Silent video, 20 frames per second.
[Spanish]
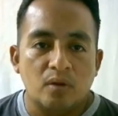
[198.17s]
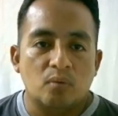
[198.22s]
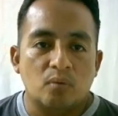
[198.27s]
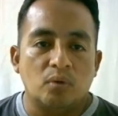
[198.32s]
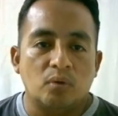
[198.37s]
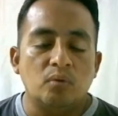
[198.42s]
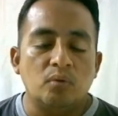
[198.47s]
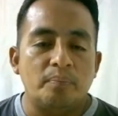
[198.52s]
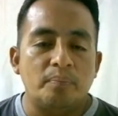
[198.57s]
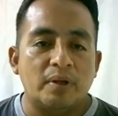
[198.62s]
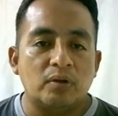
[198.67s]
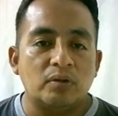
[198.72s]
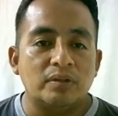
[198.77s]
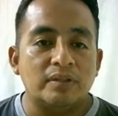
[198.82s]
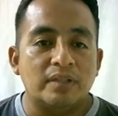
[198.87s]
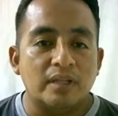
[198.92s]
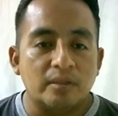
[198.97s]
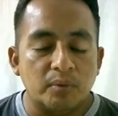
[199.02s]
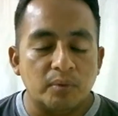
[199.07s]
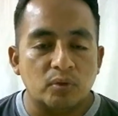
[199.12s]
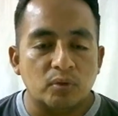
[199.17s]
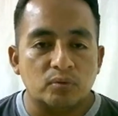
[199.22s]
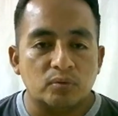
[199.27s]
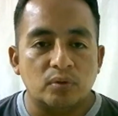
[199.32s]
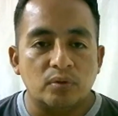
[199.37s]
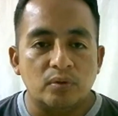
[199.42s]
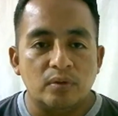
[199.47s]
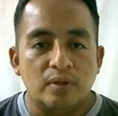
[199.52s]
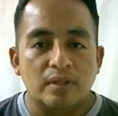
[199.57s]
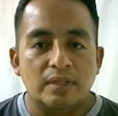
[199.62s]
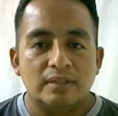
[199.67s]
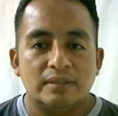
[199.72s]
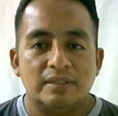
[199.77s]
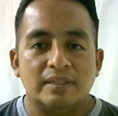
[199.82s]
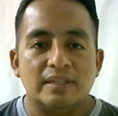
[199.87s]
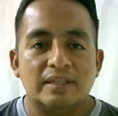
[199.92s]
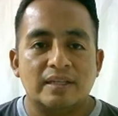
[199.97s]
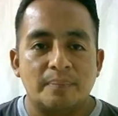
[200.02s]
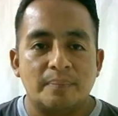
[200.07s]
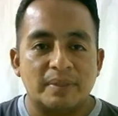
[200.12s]
Cuando un perro es nervioso,
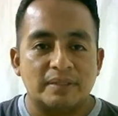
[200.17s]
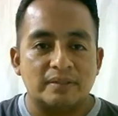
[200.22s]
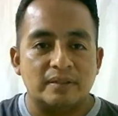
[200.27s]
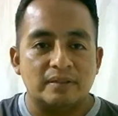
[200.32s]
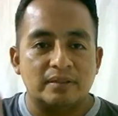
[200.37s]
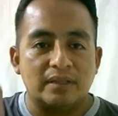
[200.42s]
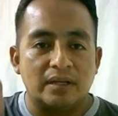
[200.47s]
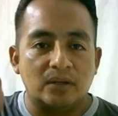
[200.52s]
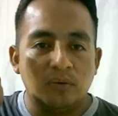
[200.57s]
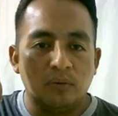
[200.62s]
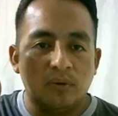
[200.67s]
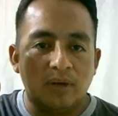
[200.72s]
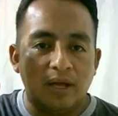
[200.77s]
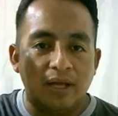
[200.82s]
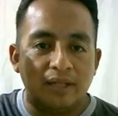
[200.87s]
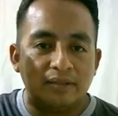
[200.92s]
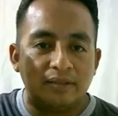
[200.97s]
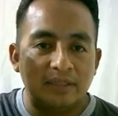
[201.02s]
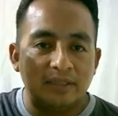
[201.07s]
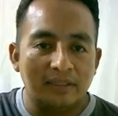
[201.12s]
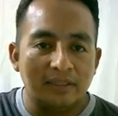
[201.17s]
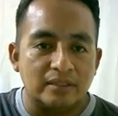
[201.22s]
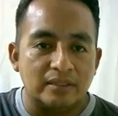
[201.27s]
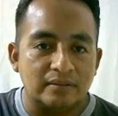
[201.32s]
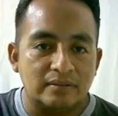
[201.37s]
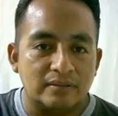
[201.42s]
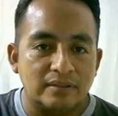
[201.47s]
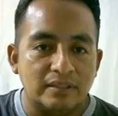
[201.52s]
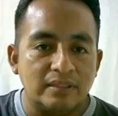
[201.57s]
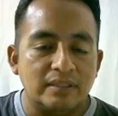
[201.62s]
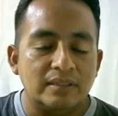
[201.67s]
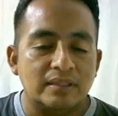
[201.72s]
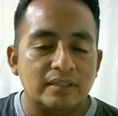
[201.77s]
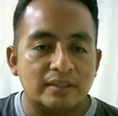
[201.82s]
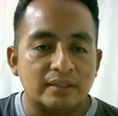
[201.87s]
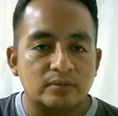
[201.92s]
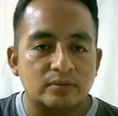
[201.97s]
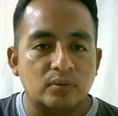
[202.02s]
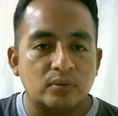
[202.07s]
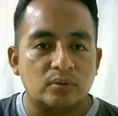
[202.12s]
tienes que presentarlo ante
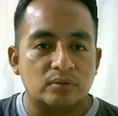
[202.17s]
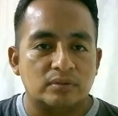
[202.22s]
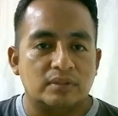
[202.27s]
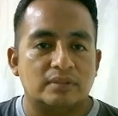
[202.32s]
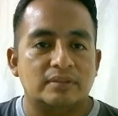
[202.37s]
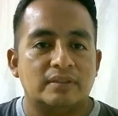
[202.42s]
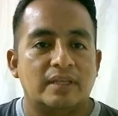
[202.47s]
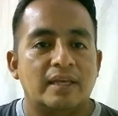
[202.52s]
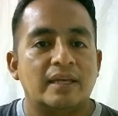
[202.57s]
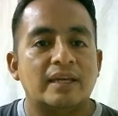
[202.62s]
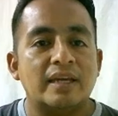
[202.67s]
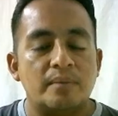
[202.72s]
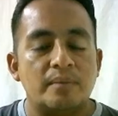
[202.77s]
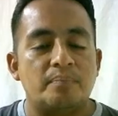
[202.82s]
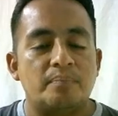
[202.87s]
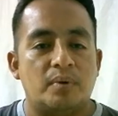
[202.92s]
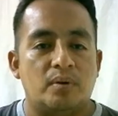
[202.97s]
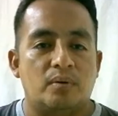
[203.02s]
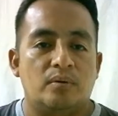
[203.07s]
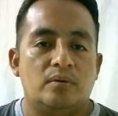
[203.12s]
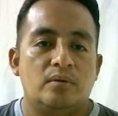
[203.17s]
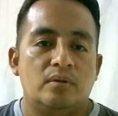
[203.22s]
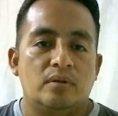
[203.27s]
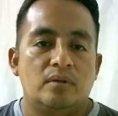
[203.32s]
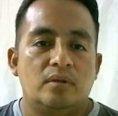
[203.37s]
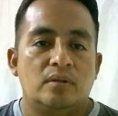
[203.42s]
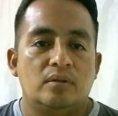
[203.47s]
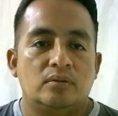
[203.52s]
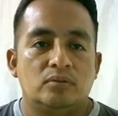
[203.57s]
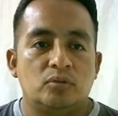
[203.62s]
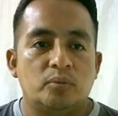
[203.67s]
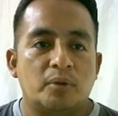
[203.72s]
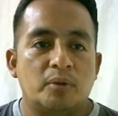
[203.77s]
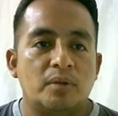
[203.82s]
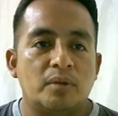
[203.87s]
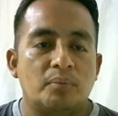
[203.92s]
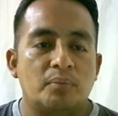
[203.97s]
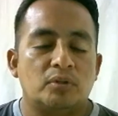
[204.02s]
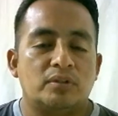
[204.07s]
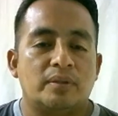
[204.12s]
distintas cosas. Ejemplo, yo, por
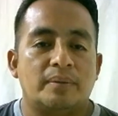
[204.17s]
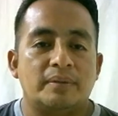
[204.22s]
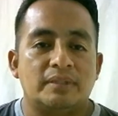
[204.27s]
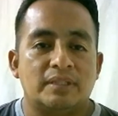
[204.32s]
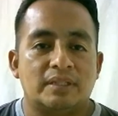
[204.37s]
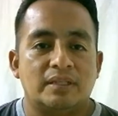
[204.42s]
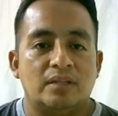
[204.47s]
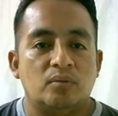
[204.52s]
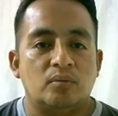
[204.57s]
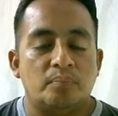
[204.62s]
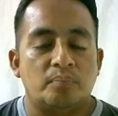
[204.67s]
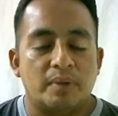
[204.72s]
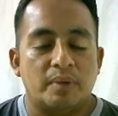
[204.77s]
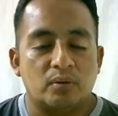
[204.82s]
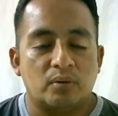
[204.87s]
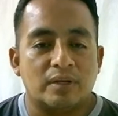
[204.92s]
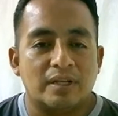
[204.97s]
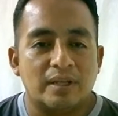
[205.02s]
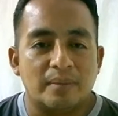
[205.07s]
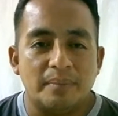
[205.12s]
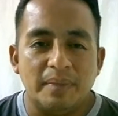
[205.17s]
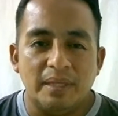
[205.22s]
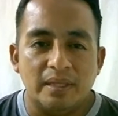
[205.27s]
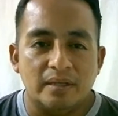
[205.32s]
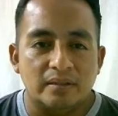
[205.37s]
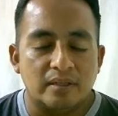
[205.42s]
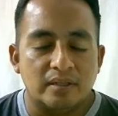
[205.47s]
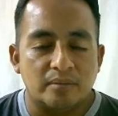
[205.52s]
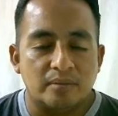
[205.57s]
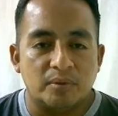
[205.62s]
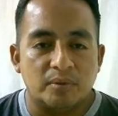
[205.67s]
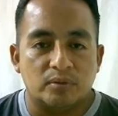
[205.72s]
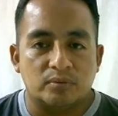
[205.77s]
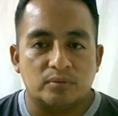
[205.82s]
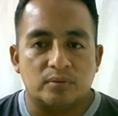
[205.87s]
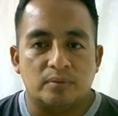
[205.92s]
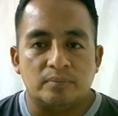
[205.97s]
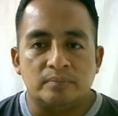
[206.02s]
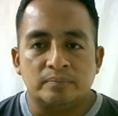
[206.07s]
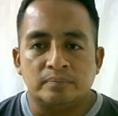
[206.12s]
ejemplo, estaba entrenando un perro que era bien
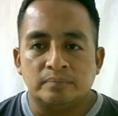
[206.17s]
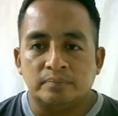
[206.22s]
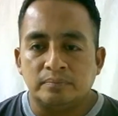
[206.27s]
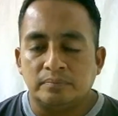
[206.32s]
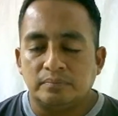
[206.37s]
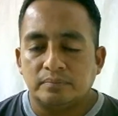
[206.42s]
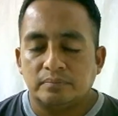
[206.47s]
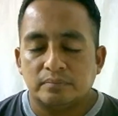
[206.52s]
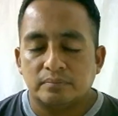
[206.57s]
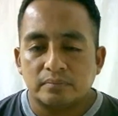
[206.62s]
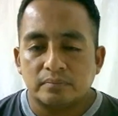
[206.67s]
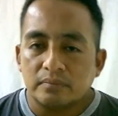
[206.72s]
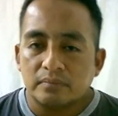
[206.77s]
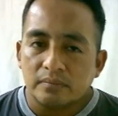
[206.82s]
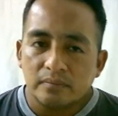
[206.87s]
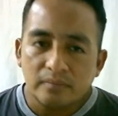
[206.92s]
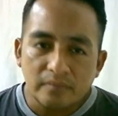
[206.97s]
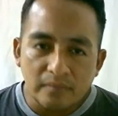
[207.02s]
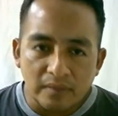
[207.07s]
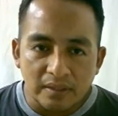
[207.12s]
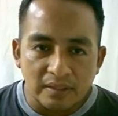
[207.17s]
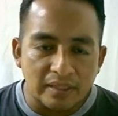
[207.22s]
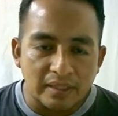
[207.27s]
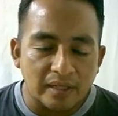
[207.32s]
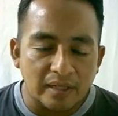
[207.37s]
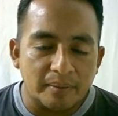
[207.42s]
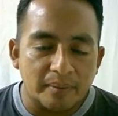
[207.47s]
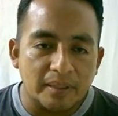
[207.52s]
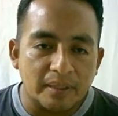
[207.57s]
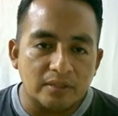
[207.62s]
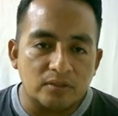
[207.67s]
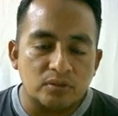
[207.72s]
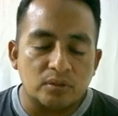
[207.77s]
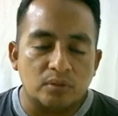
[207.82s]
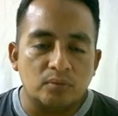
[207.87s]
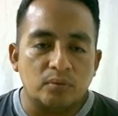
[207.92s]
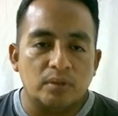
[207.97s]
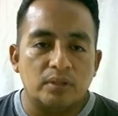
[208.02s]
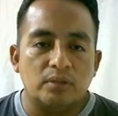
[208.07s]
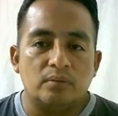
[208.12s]
nervioso. Ya le había dicho
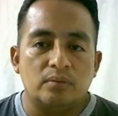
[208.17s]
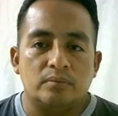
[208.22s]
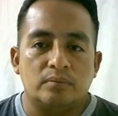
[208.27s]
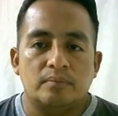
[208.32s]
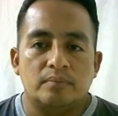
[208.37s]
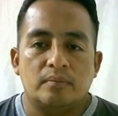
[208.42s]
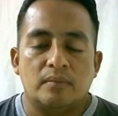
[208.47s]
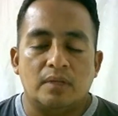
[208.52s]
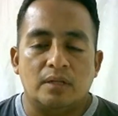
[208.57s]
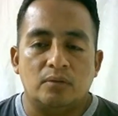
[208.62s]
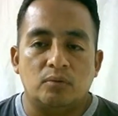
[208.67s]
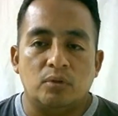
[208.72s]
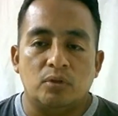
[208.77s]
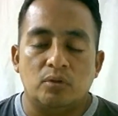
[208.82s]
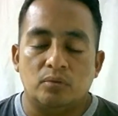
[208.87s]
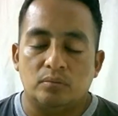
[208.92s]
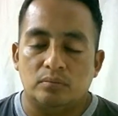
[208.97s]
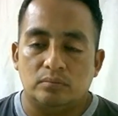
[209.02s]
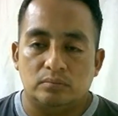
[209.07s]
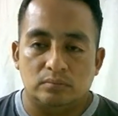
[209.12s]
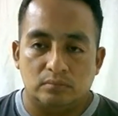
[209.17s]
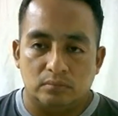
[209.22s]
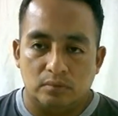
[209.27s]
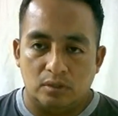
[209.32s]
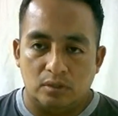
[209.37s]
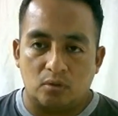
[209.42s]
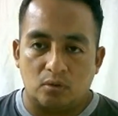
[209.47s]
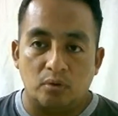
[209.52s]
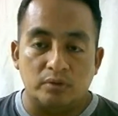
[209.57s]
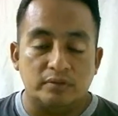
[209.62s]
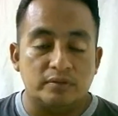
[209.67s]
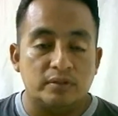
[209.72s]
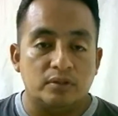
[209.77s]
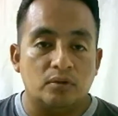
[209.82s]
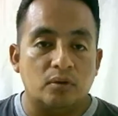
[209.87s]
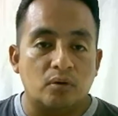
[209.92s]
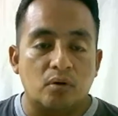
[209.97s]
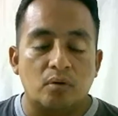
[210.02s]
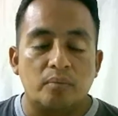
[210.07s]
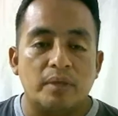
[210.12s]
al dueño, el dueño
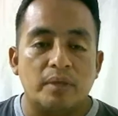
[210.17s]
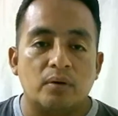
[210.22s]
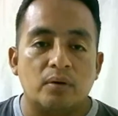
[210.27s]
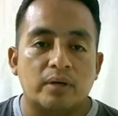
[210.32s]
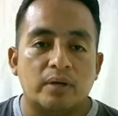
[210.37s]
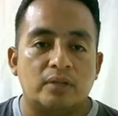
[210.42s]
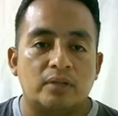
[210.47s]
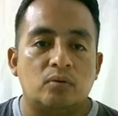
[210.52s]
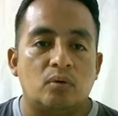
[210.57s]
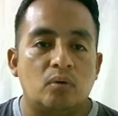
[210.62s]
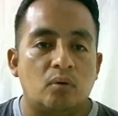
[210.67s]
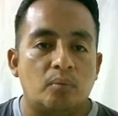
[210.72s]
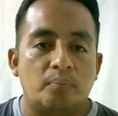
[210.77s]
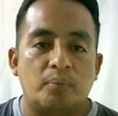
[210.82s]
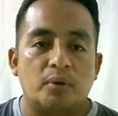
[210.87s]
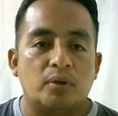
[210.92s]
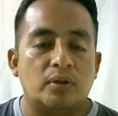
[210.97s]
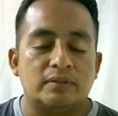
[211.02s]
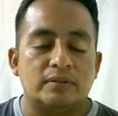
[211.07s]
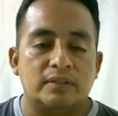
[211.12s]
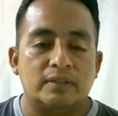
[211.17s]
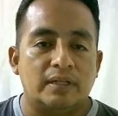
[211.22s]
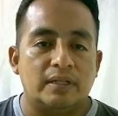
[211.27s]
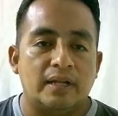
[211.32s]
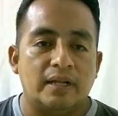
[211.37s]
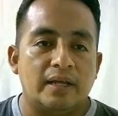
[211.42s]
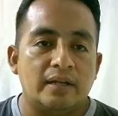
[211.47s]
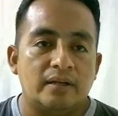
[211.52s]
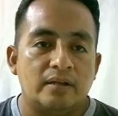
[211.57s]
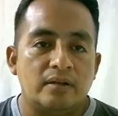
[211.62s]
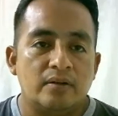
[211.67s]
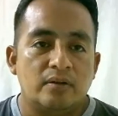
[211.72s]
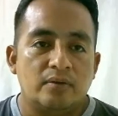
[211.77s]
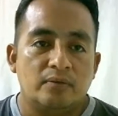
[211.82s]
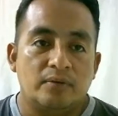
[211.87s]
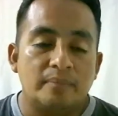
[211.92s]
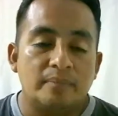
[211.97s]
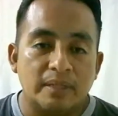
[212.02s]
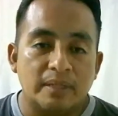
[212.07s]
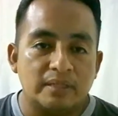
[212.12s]
coincidió conmigo que no lo puedo acelerar,
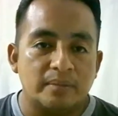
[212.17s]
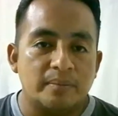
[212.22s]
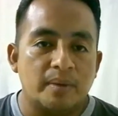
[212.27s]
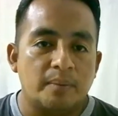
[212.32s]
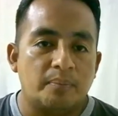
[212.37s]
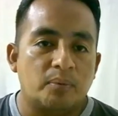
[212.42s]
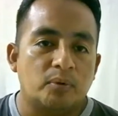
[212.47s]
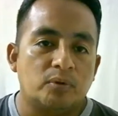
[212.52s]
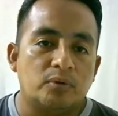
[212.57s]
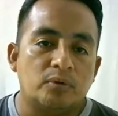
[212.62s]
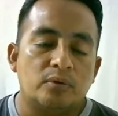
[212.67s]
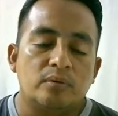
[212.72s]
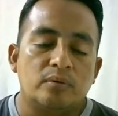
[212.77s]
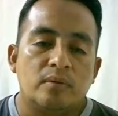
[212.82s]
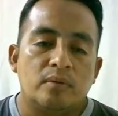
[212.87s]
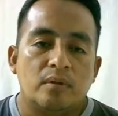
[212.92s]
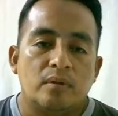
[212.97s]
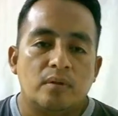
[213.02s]
felizmente me apoyó